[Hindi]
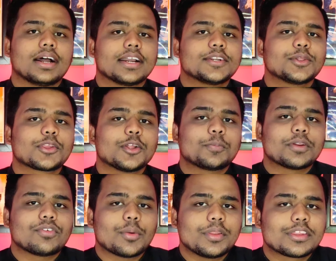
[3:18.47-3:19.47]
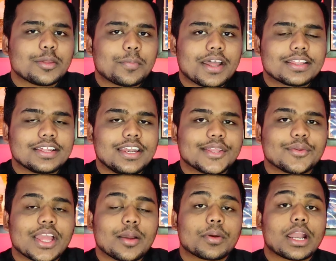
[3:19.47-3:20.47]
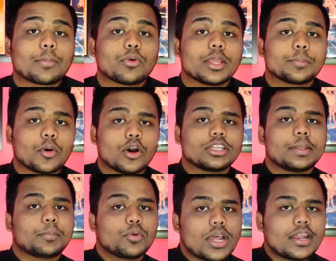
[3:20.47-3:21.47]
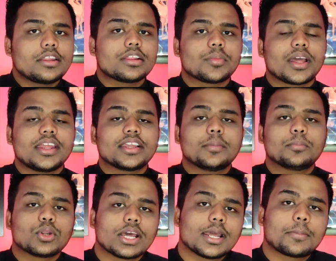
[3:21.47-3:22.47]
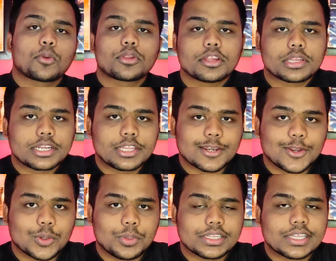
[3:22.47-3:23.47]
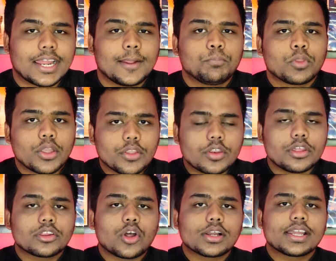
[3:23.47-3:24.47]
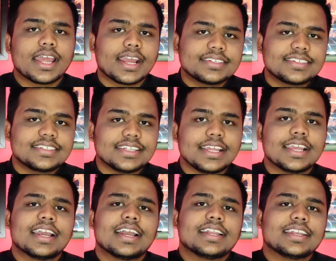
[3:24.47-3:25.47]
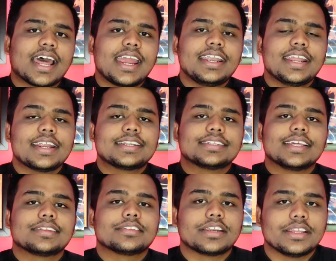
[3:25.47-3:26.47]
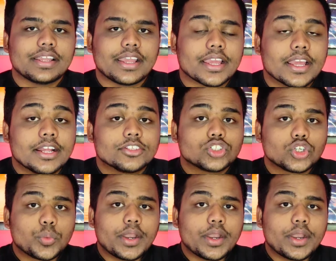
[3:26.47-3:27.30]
अगर दोस्तों परफॉर्मेंस की बात कर ले तो यहाँ पर आपको एक बहुत ही पुराने जमाने का पुराना प्रोसेसर देखने को मिलता है यूनिसॉक एस सी नाइन एट सिक्स थ्री ए जो